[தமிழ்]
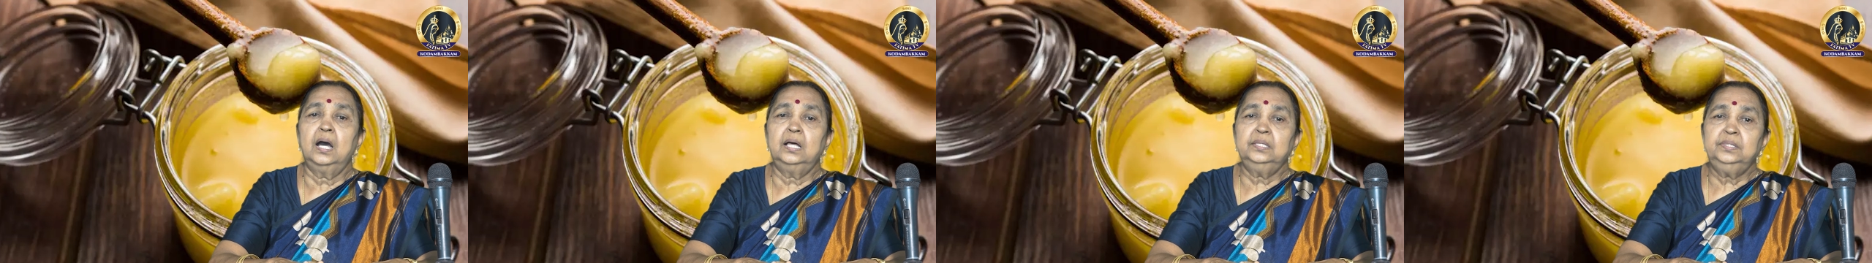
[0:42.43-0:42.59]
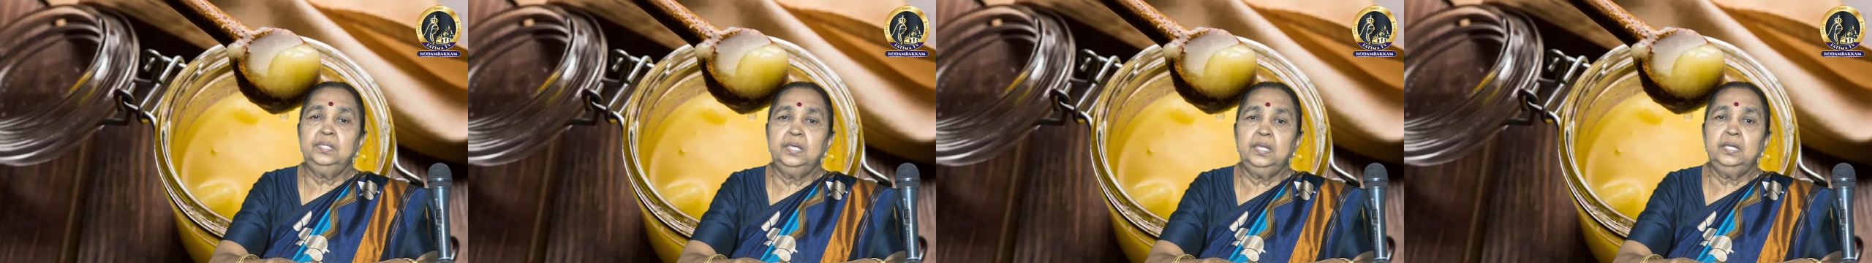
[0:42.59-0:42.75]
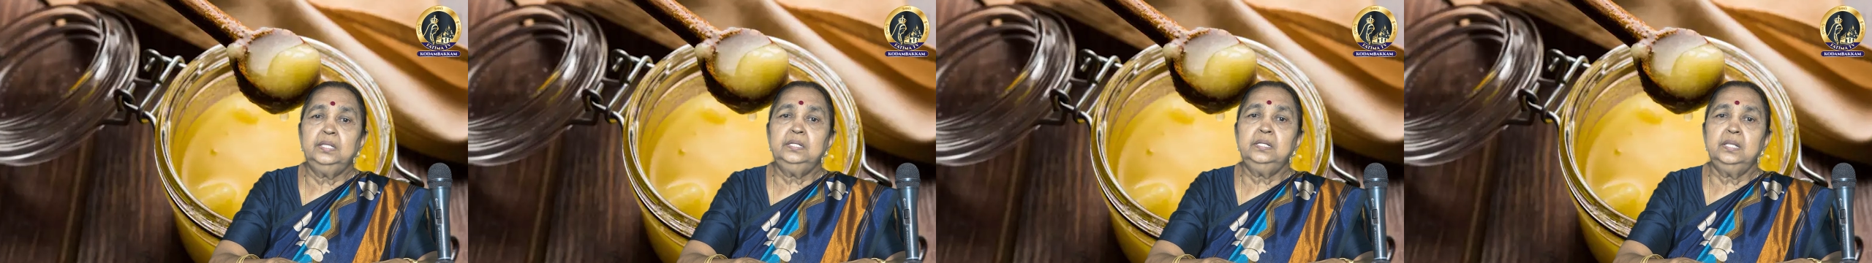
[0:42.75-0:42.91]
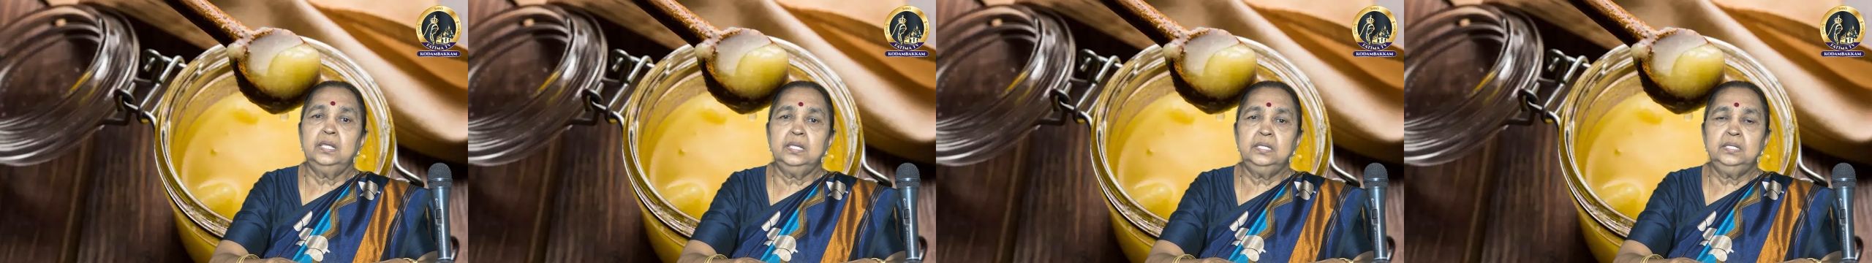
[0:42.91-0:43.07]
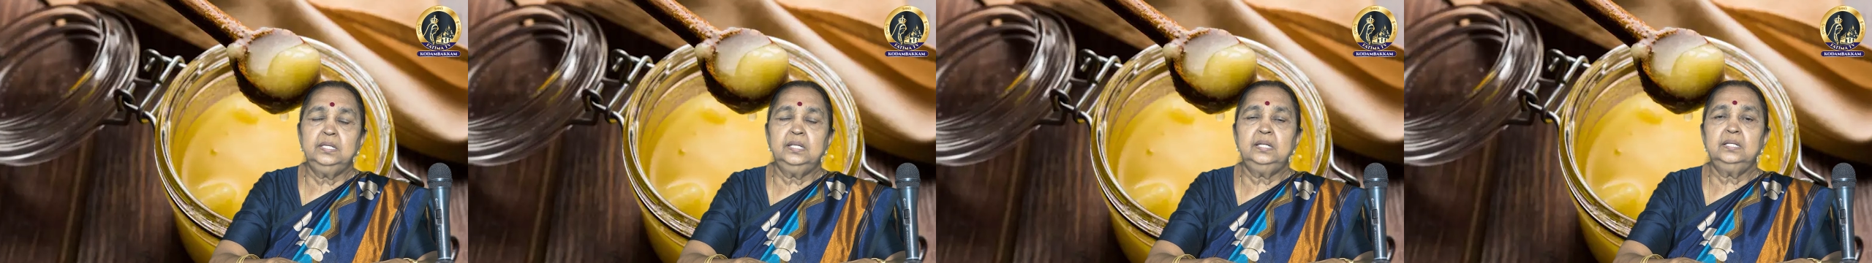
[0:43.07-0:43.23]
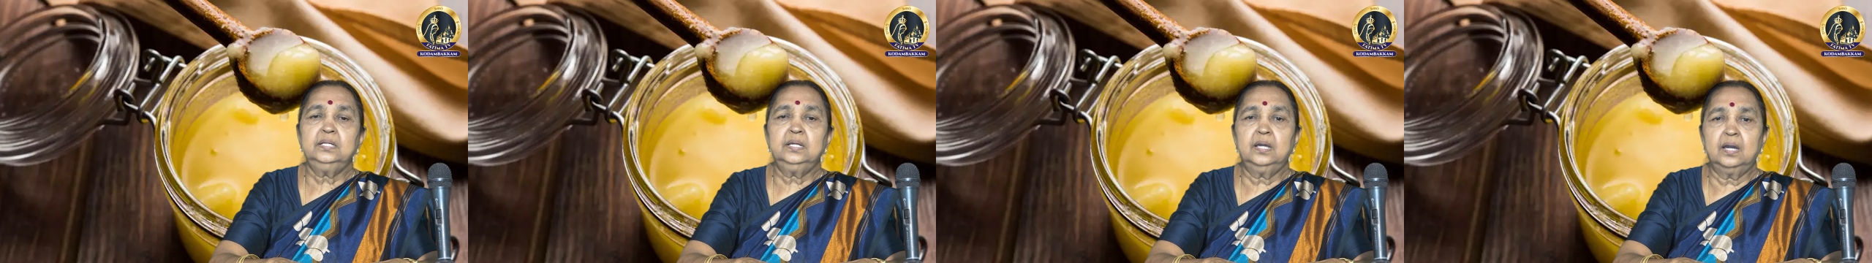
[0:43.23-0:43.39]
அதே
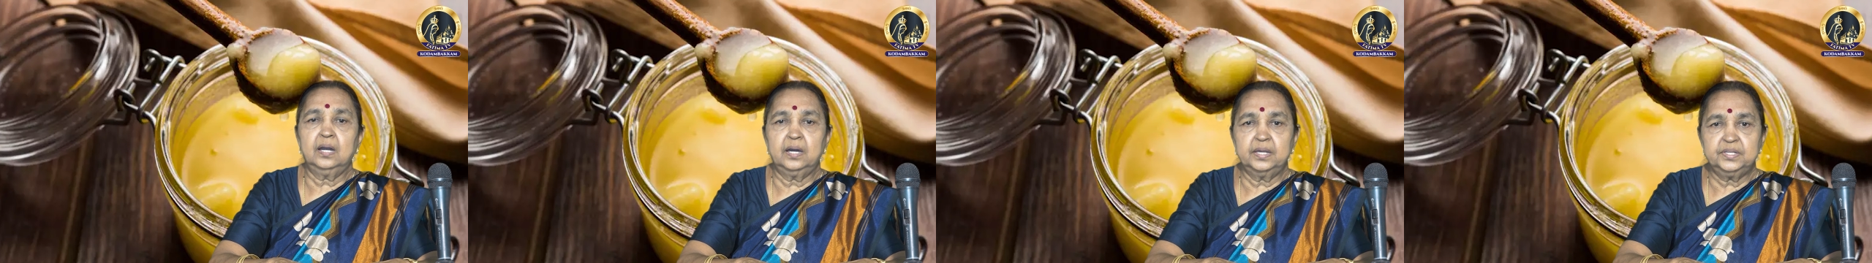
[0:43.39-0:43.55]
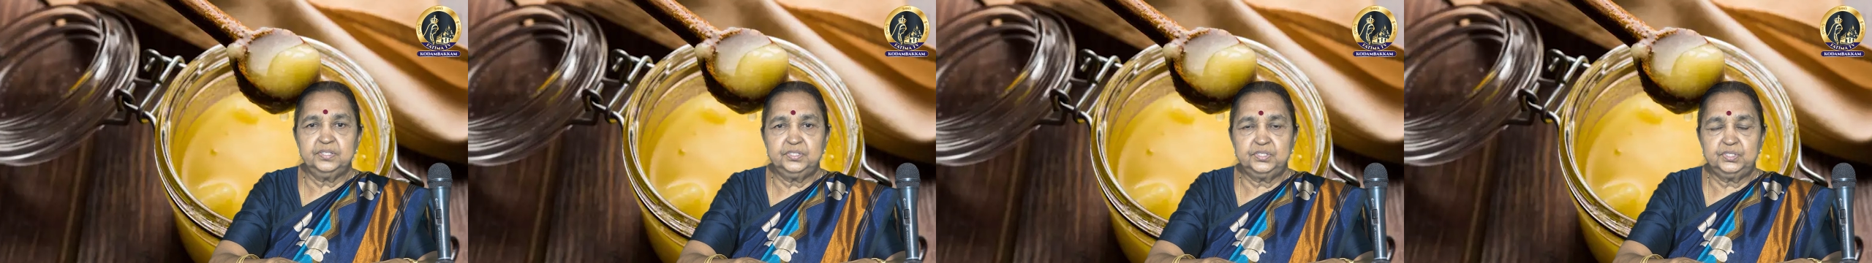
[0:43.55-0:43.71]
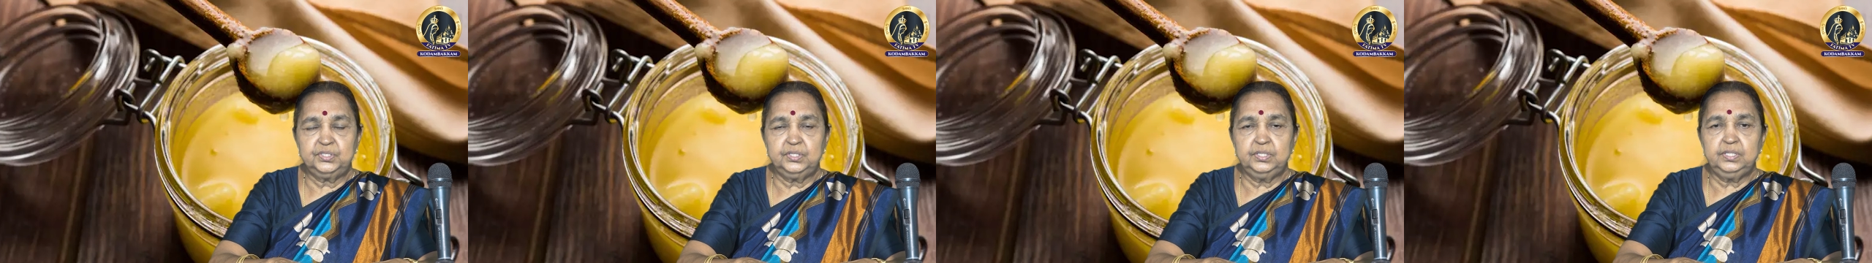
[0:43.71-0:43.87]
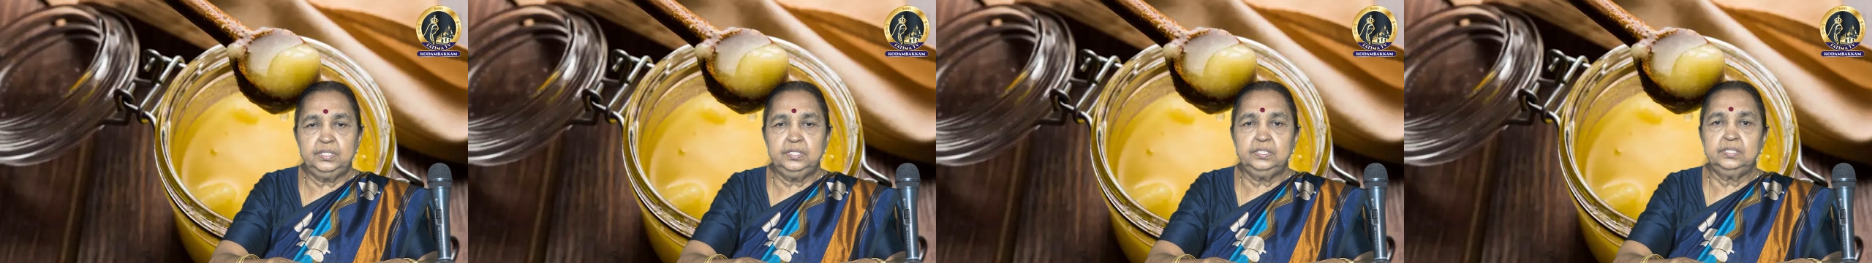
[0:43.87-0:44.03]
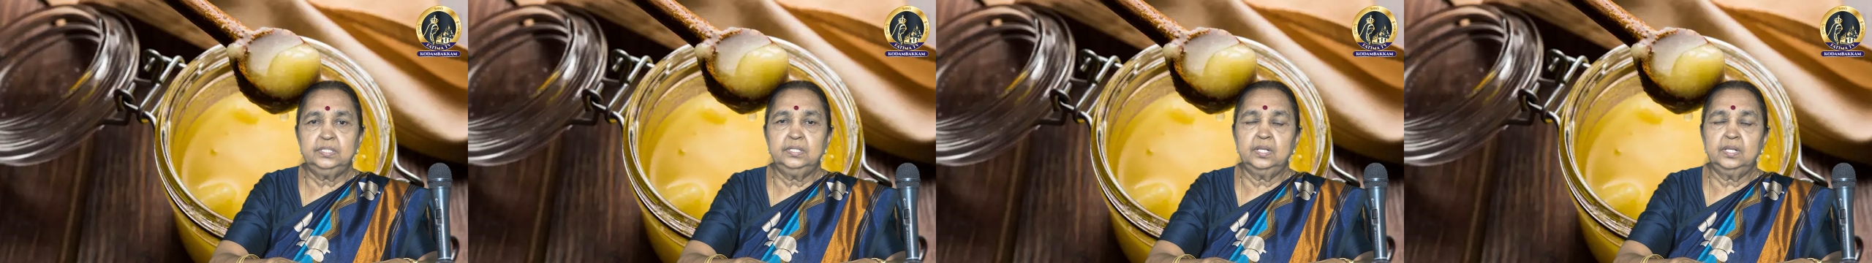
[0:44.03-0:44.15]
நெய்யில் காய்ச்சி